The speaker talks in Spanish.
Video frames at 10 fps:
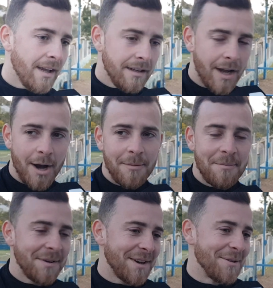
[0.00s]
No, me
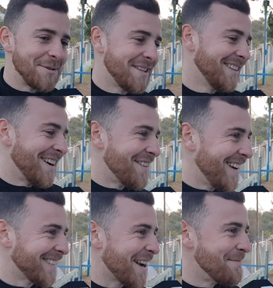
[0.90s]
pego una buchita
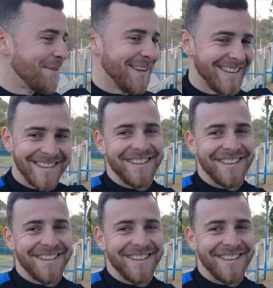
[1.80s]
más, ya un listo,